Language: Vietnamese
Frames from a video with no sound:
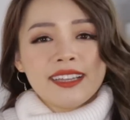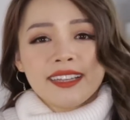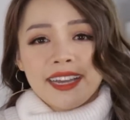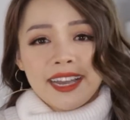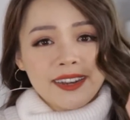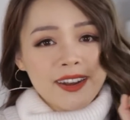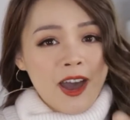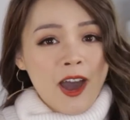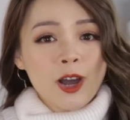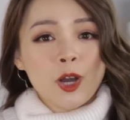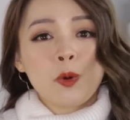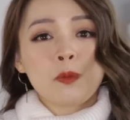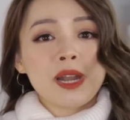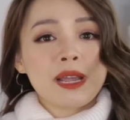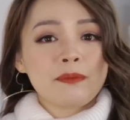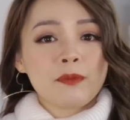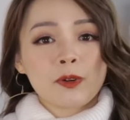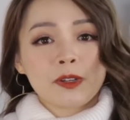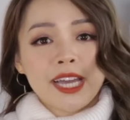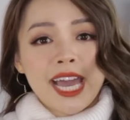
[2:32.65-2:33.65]
cái đó cũng
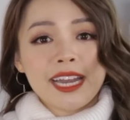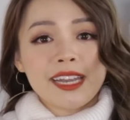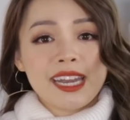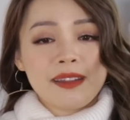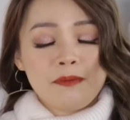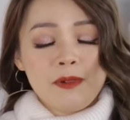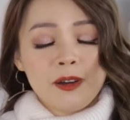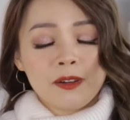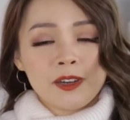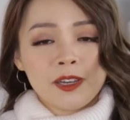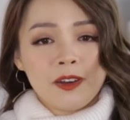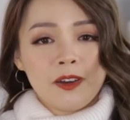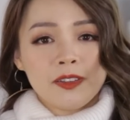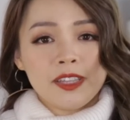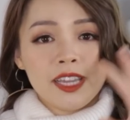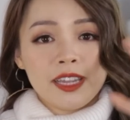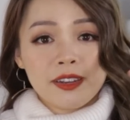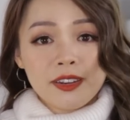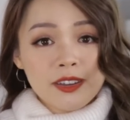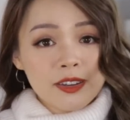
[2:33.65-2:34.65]
là một cách để mọi người có
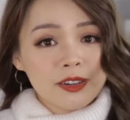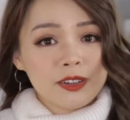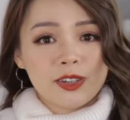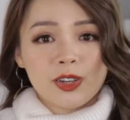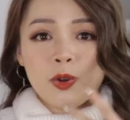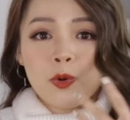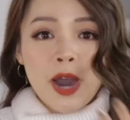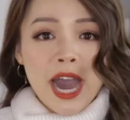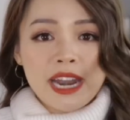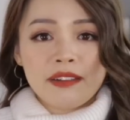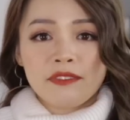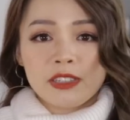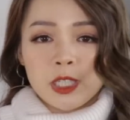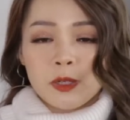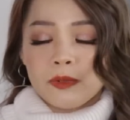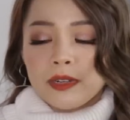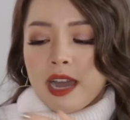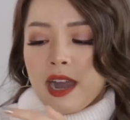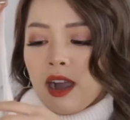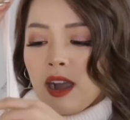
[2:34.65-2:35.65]
thể đựng đồ ăn vào
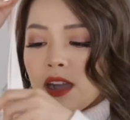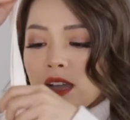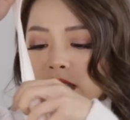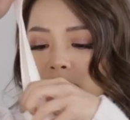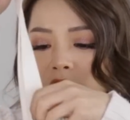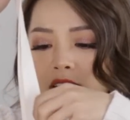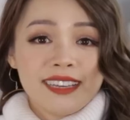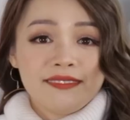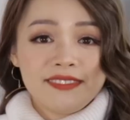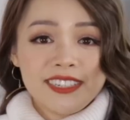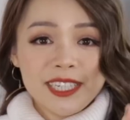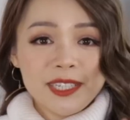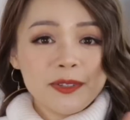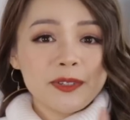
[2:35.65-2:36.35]
trong đó ví